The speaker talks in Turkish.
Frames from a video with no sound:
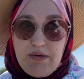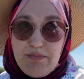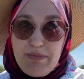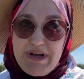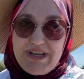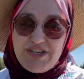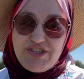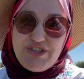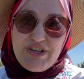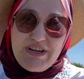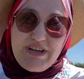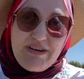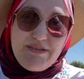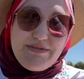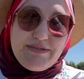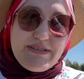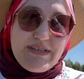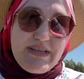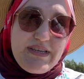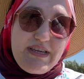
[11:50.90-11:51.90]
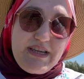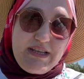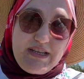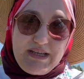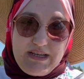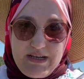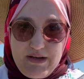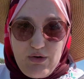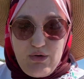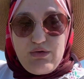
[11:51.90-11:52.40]
Baş tarafta
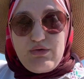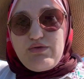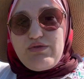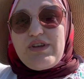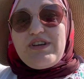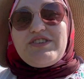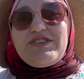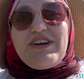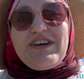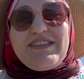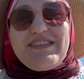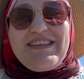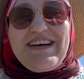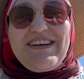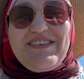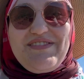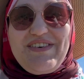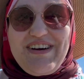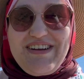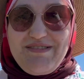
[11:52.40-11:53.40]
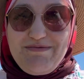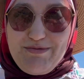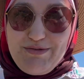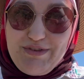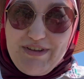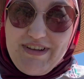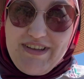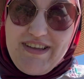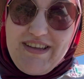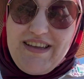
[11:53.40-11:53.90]
yeni olgunlaşanlar var.
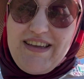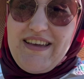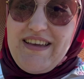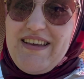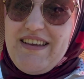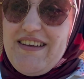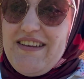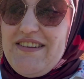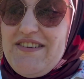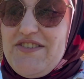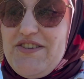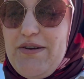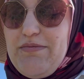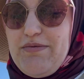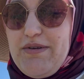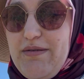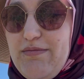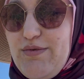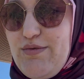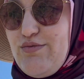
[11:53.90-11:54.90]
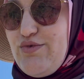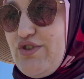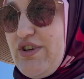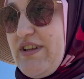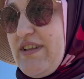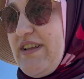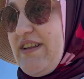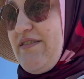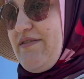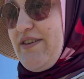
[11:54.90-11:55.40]
Burada şapkamla
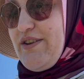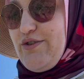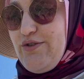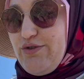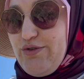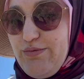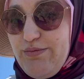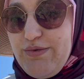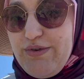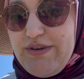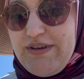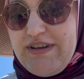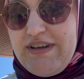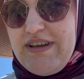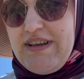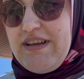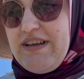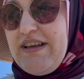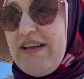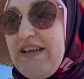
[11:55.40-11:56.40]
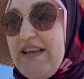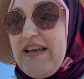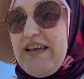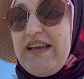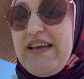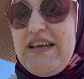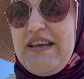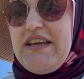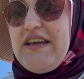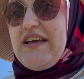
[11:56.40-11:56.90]
mücadele veriyorum.
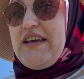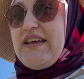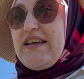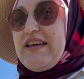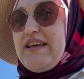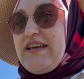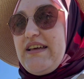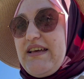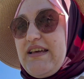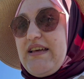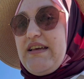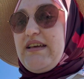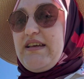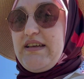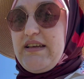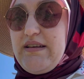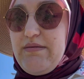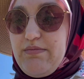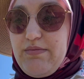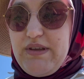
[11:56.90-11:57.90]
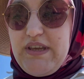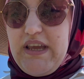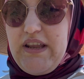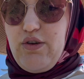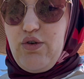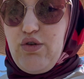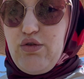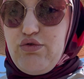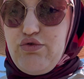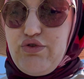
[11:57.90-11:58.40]
Ee, yeni
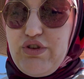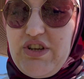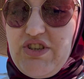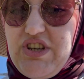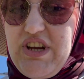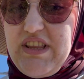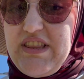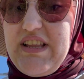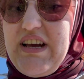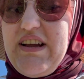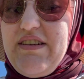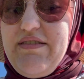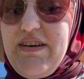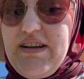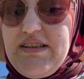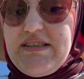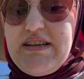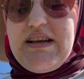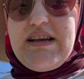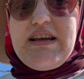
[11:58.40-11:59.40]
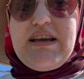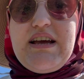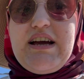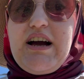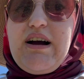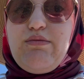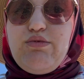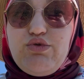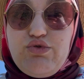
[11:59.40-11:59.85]
olgunlaşanlar var. Ama